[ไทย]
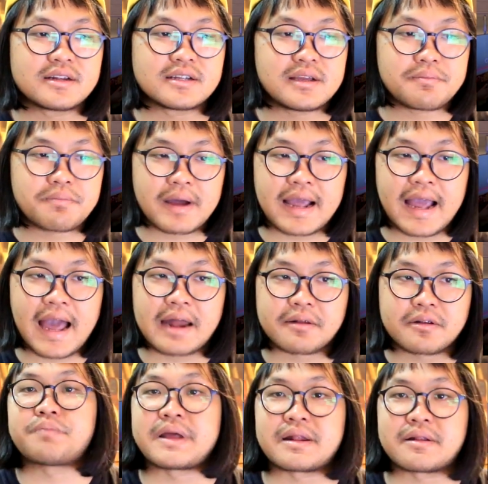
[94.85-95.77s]
ที่ประกาศ
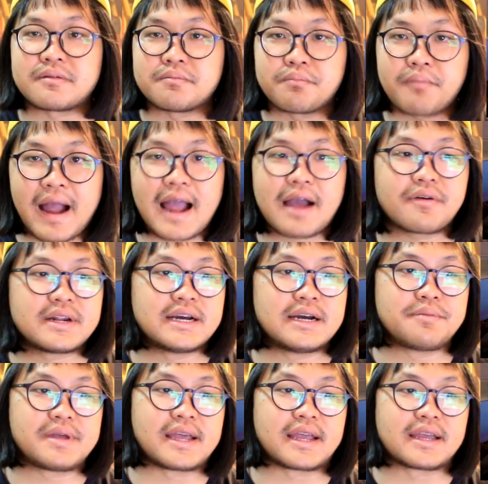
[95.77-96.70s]
ปิดมากกว่าเดิ
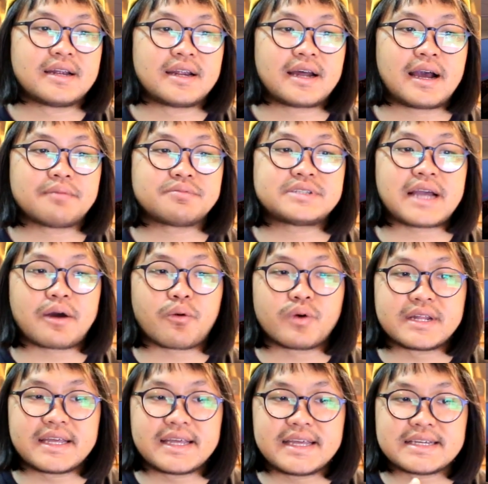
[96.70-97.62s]
มอีกนะครับจาก
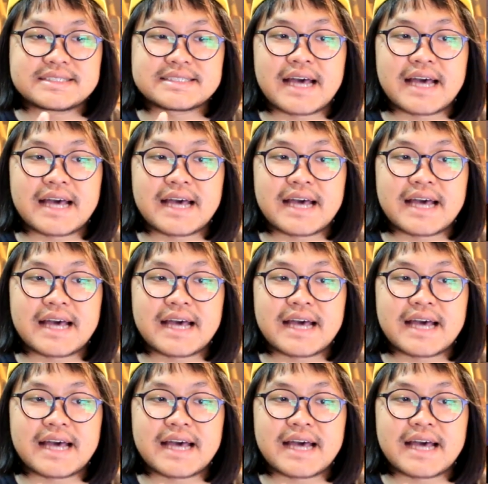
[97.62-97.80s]
วันที่